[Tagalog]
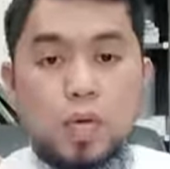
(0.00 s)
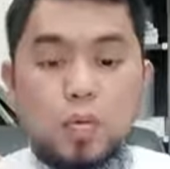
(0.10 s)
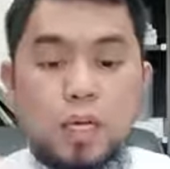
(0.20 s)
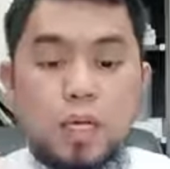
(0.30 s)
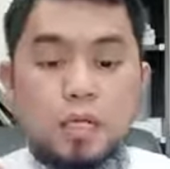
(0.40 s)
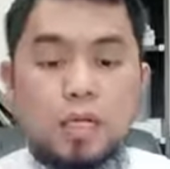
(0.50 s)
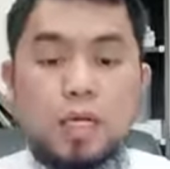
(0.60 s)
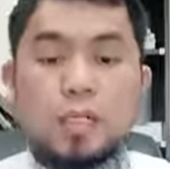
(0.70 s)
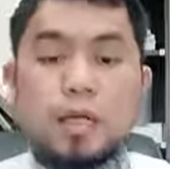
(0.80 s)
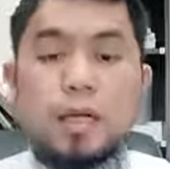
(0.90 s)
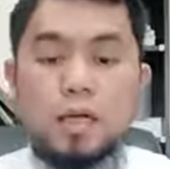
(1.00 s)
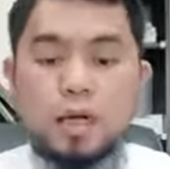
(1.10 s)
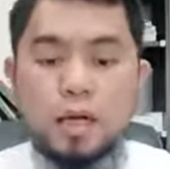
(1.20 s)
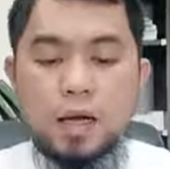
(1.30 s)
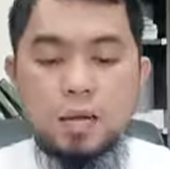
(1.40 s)
kabilang sa kaniyang
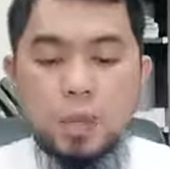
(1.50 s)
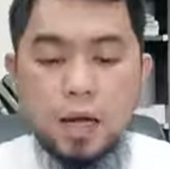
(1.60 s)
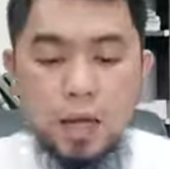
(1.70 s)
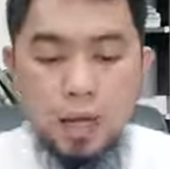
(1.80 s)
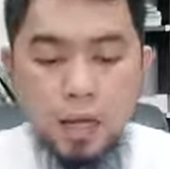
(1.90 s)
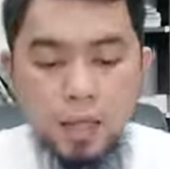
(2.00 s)
uh, ah, mga